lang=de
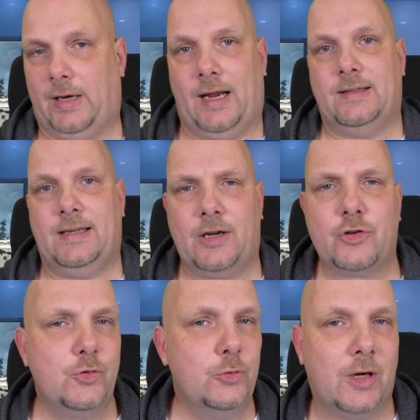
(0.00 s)
ja, der
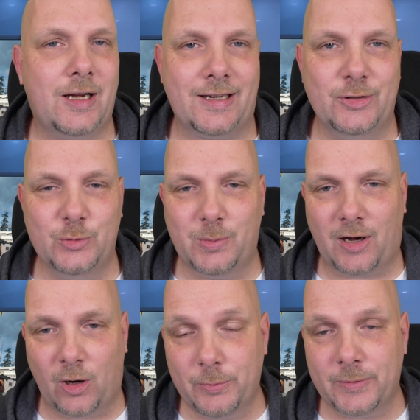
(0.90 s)
Shooterreihe
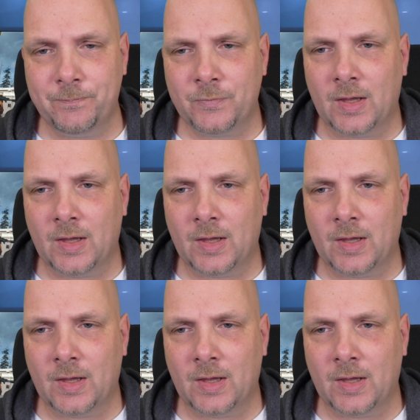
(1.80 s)
überhaupt.